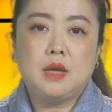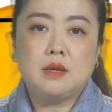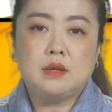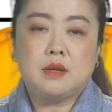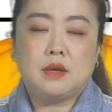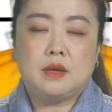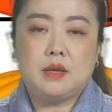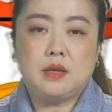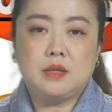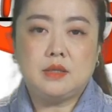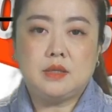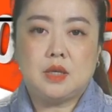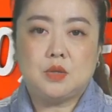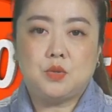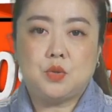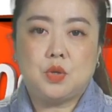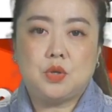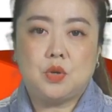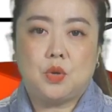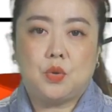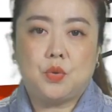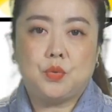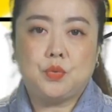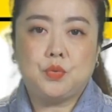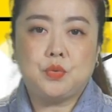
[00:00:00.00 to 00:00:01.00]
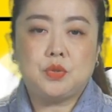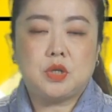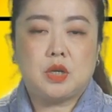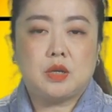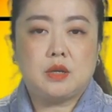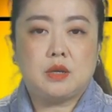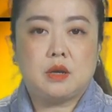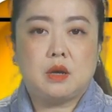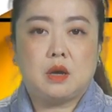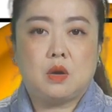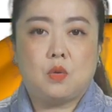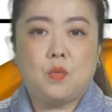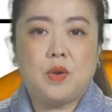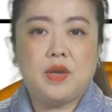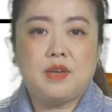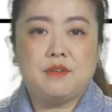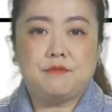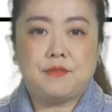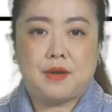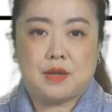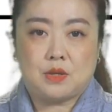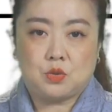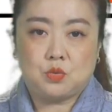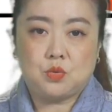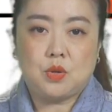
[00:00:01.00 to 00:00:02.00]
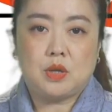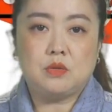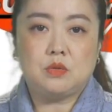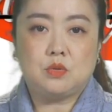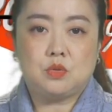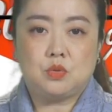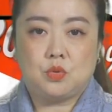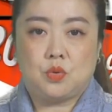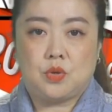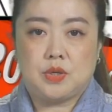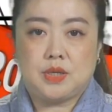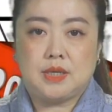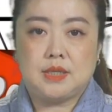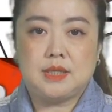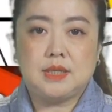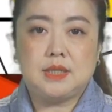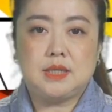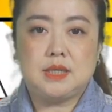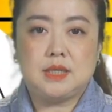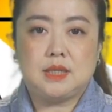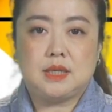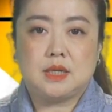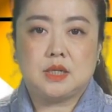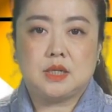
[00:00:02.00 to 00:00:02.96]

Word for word: 可以解决由这个胃反酸所引起的